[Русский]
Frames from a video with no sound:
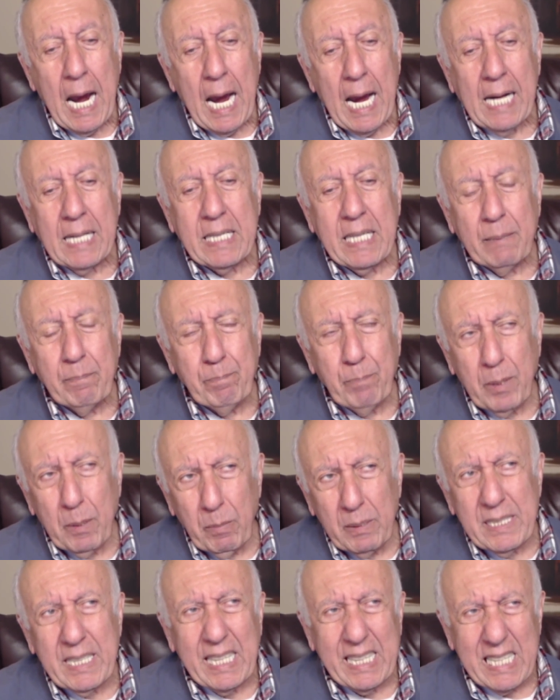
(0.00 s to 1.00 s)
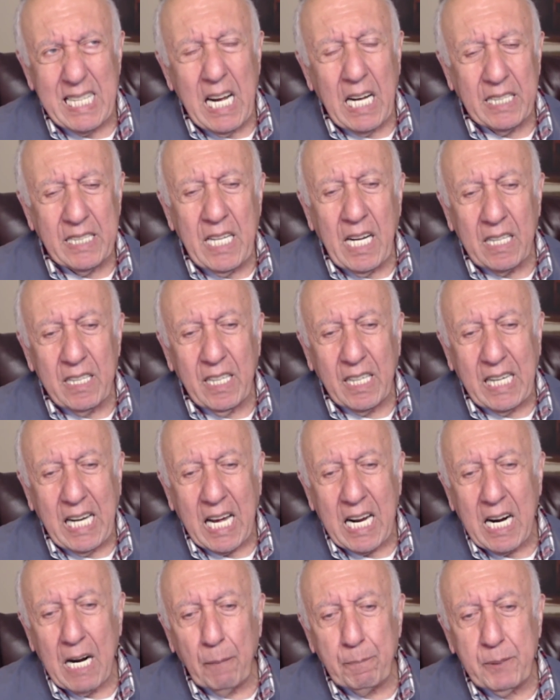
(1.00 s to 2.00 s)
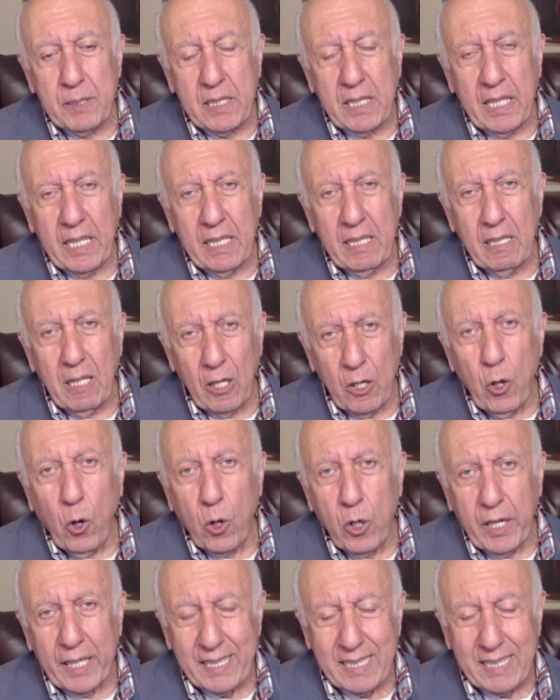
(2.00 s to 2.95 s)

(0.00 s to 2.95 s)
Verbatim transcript: это приблизительно аналог арабской легкой,